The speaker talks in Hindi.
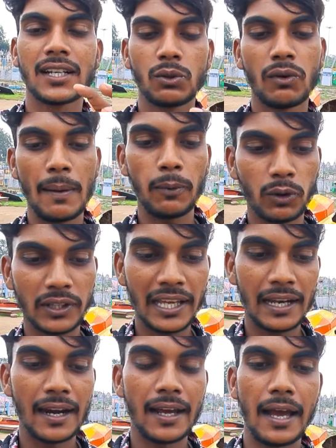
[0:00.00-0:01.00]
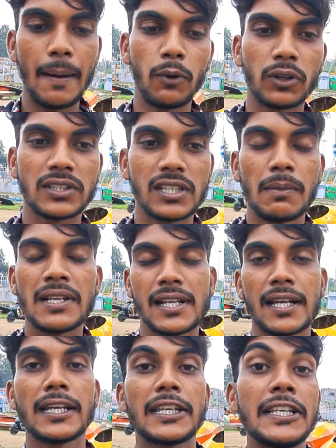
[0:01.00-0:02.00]
कर दूंगा आप लोग देख लेना आप लोग समझ
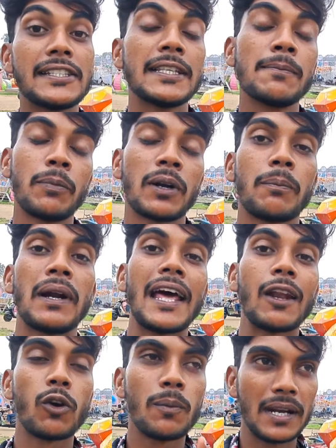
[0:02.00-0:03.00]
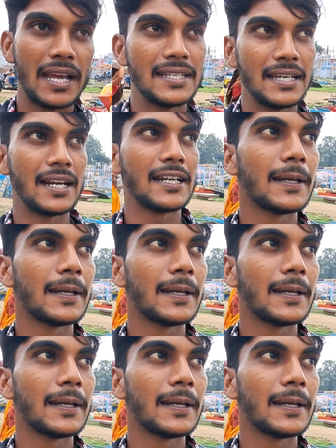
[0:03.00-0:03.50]
जाना कि किस थीम पर पंडाल को बनाया जा रहा है